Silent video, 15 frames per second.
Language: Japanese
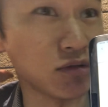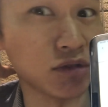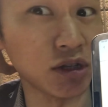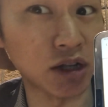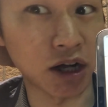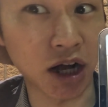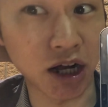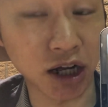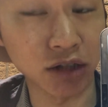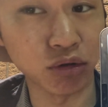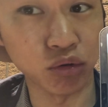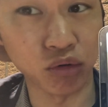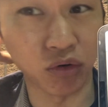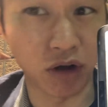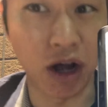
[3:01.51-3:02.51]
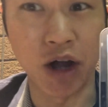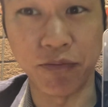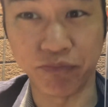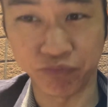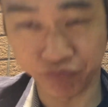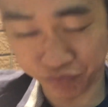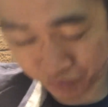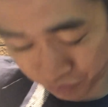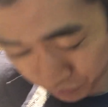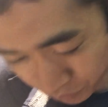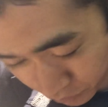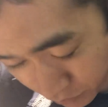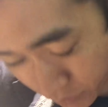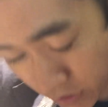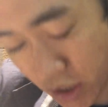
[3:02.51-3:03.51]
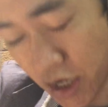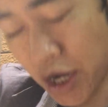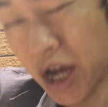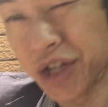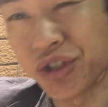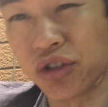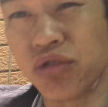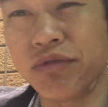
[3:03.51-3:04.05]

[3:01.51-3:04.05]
言っていたかかととか足